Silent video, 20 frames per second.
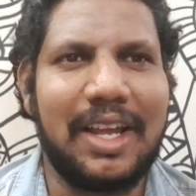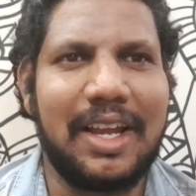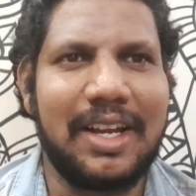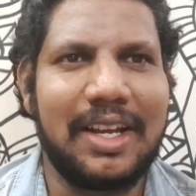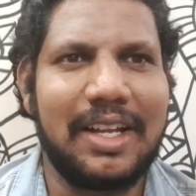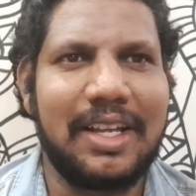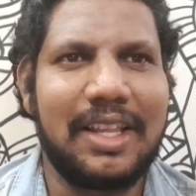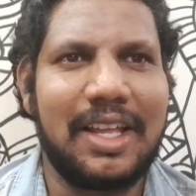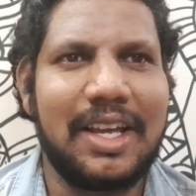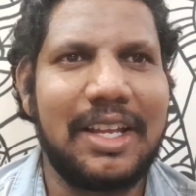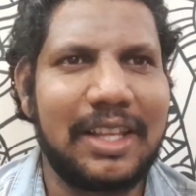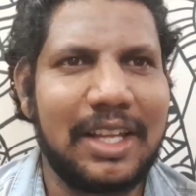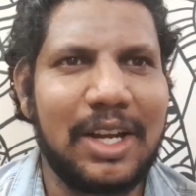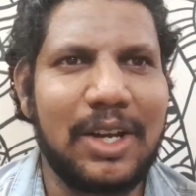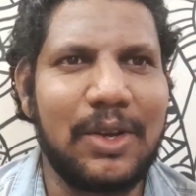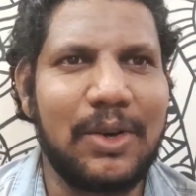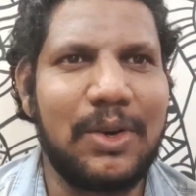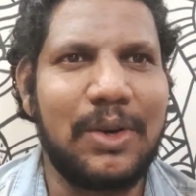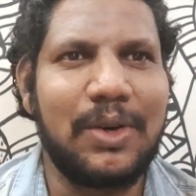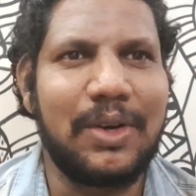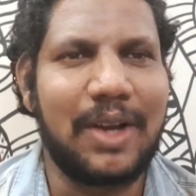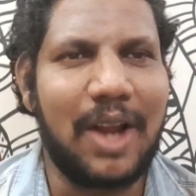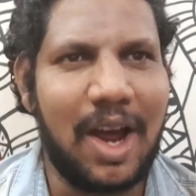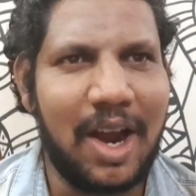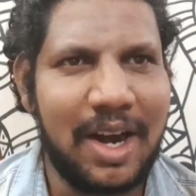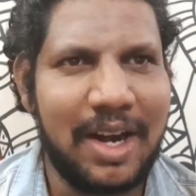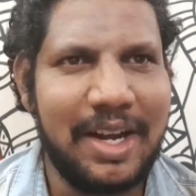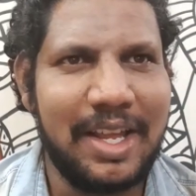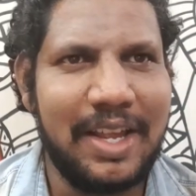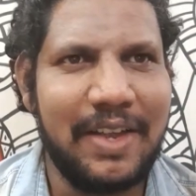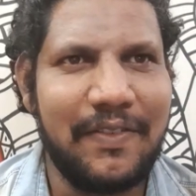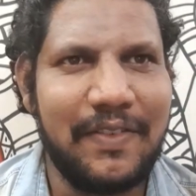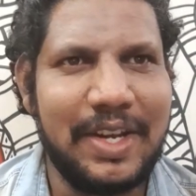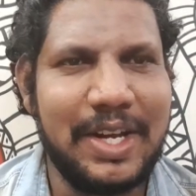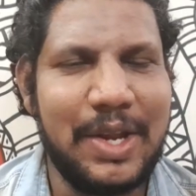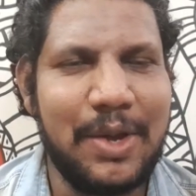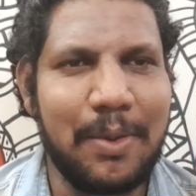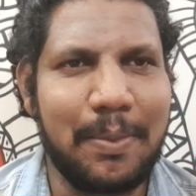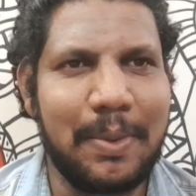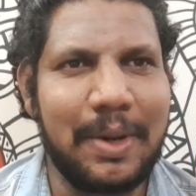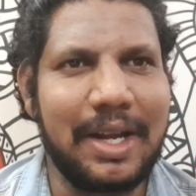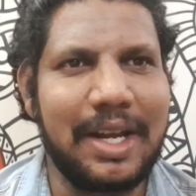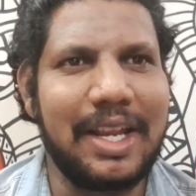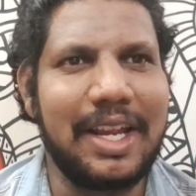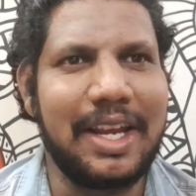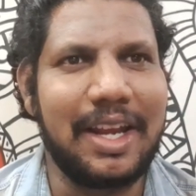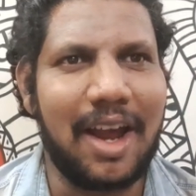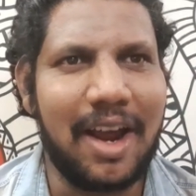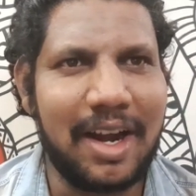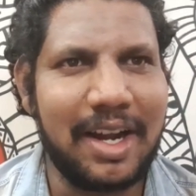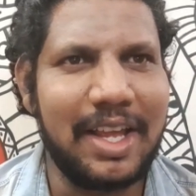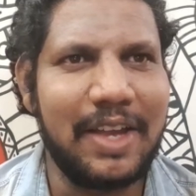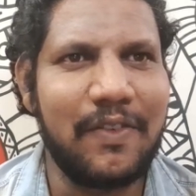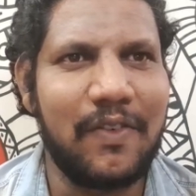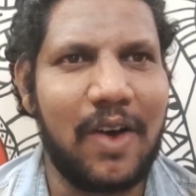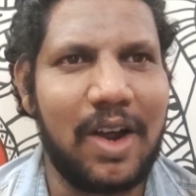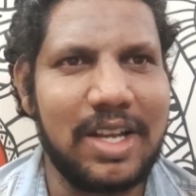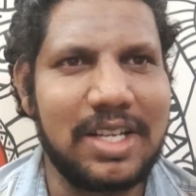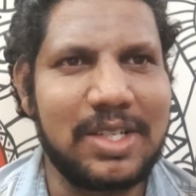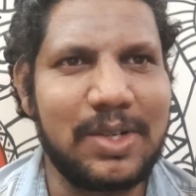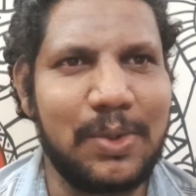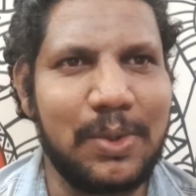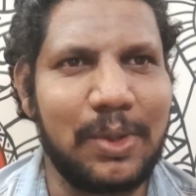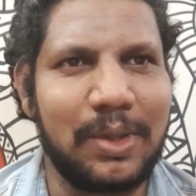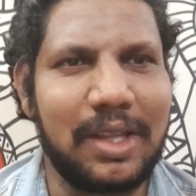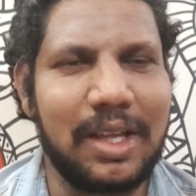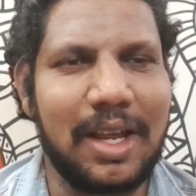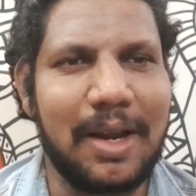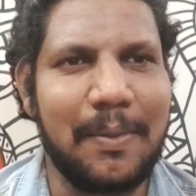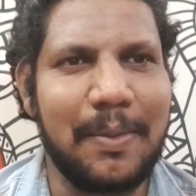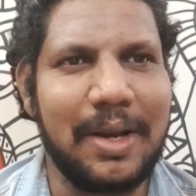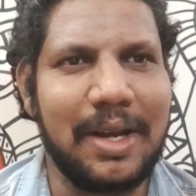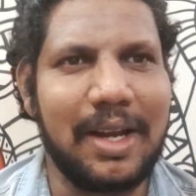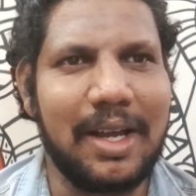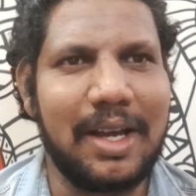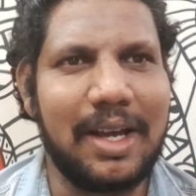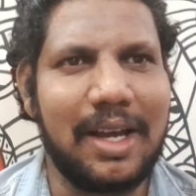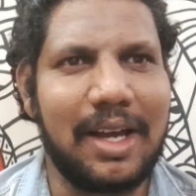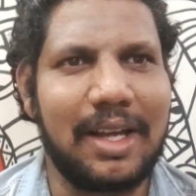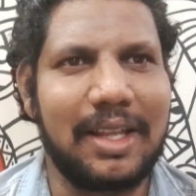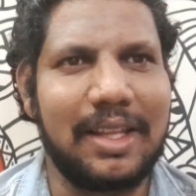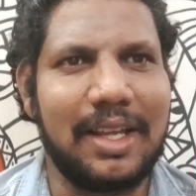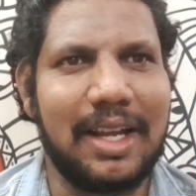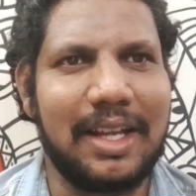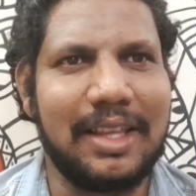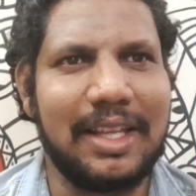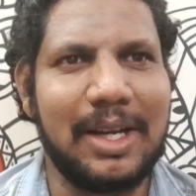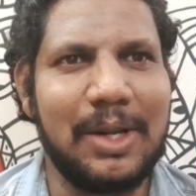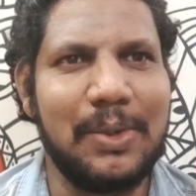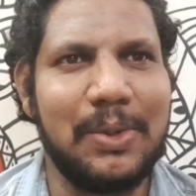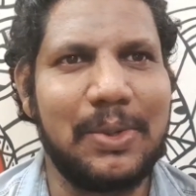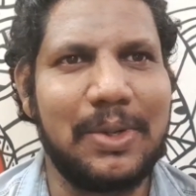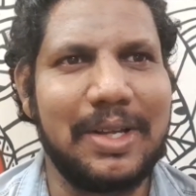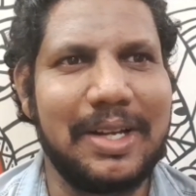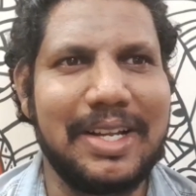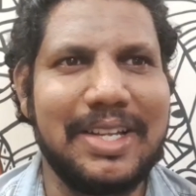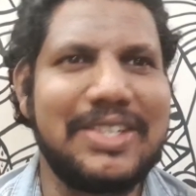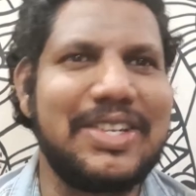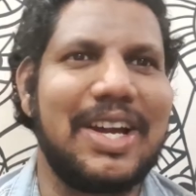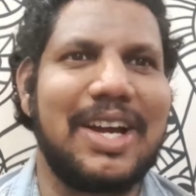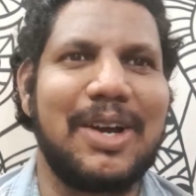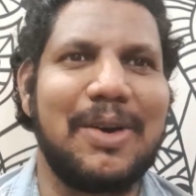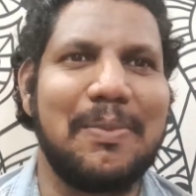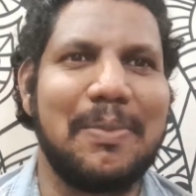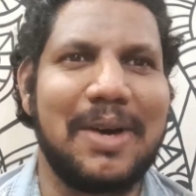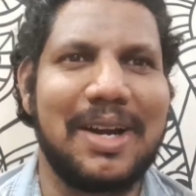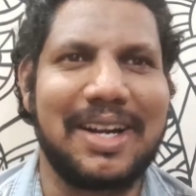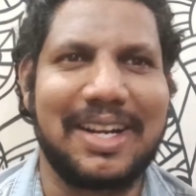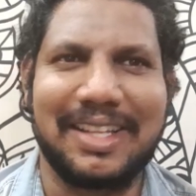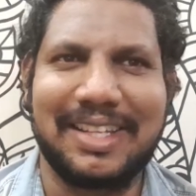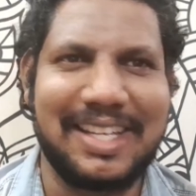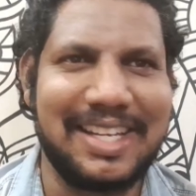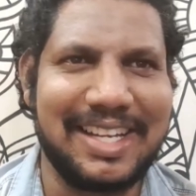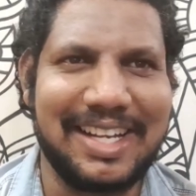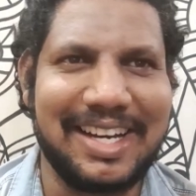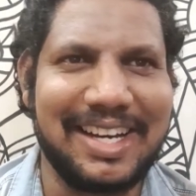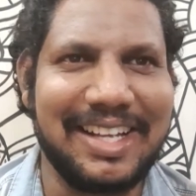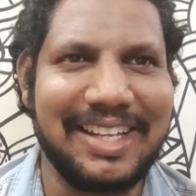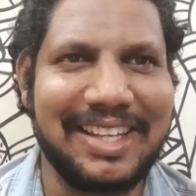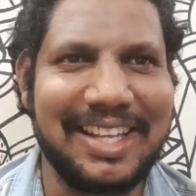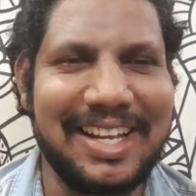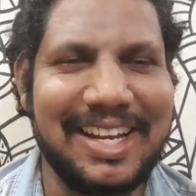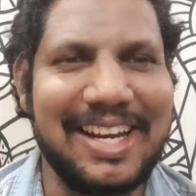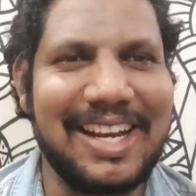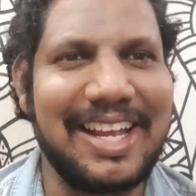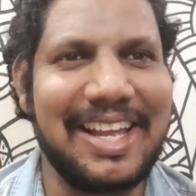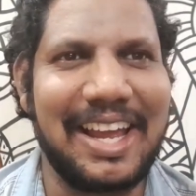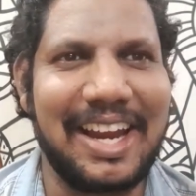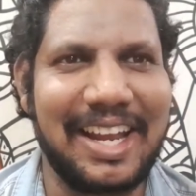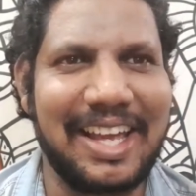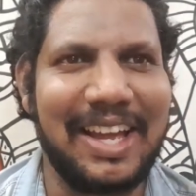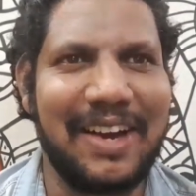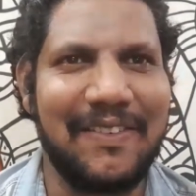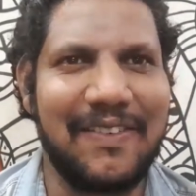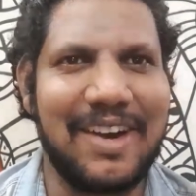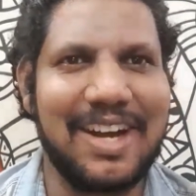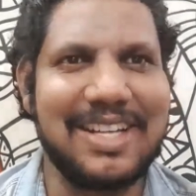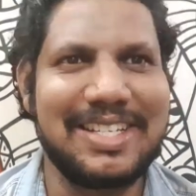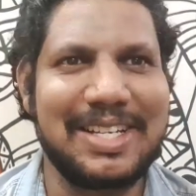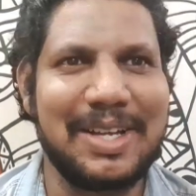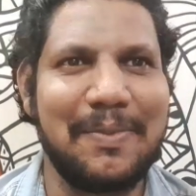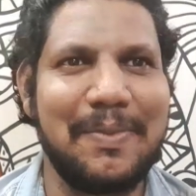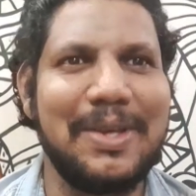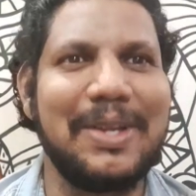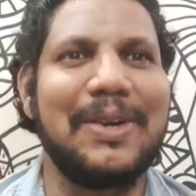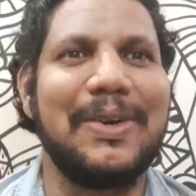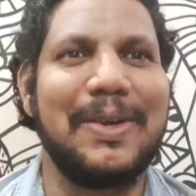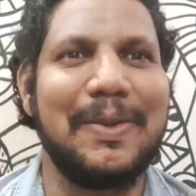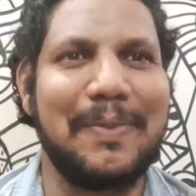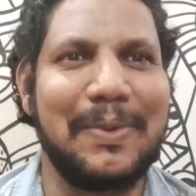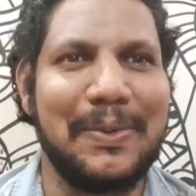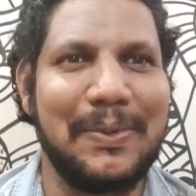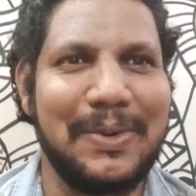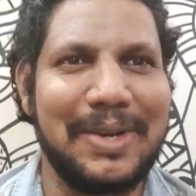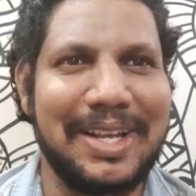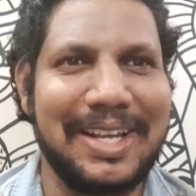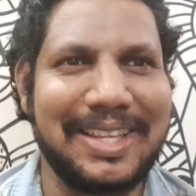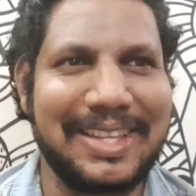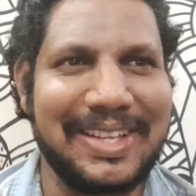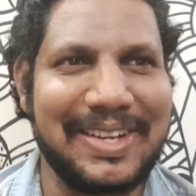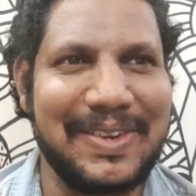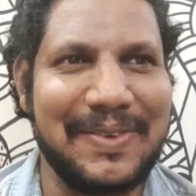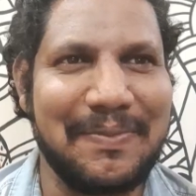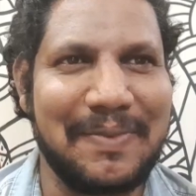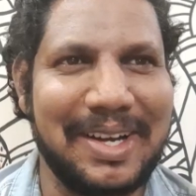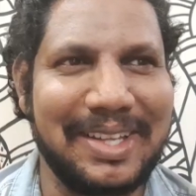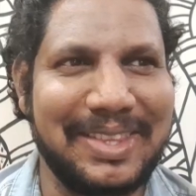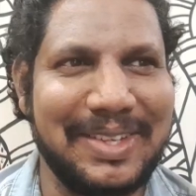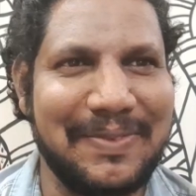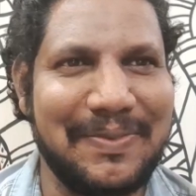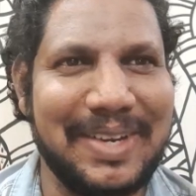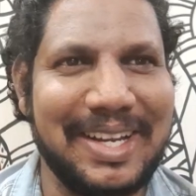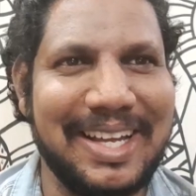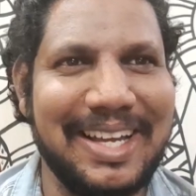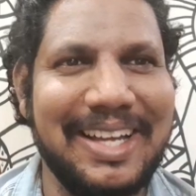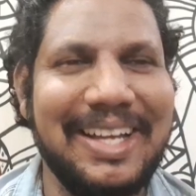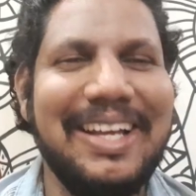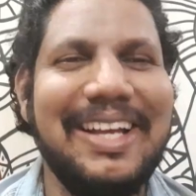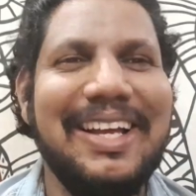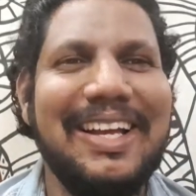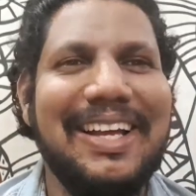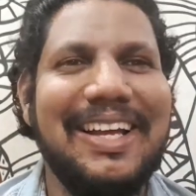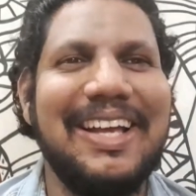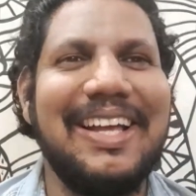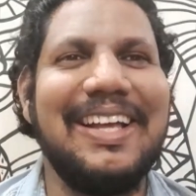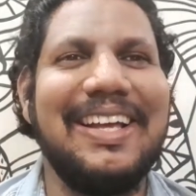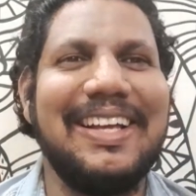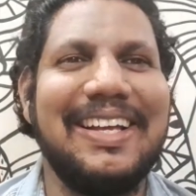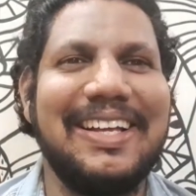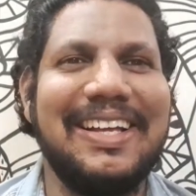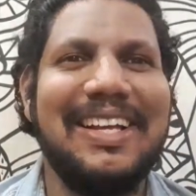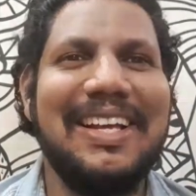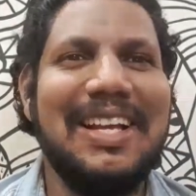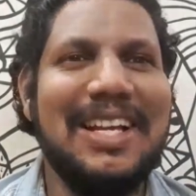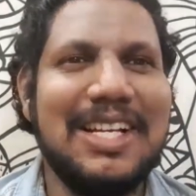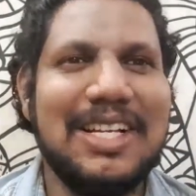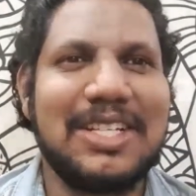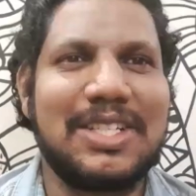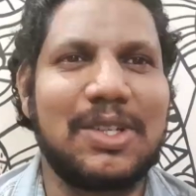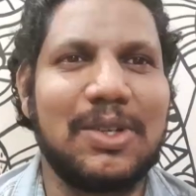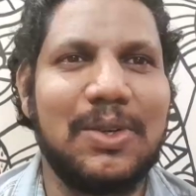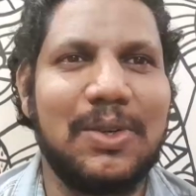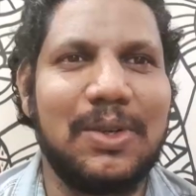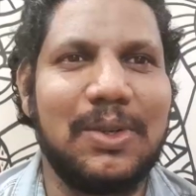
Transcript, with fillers: என்ன தான் இருந்தாலும் நானே வீடியோ பண்ணி நானே வாய்ஸ் கொடுத்தேன் அப்படின்னா அது அந்தளவுக்கு ரீச் ஆகுமான்றது எனக்கு தெரியல ஏன்னா என் வாய்ஸ் எப்படி இருக்குன்னு இப்போ உங்களுக்கே தெரியும் பார்த்துருப்பீங்க ஸோ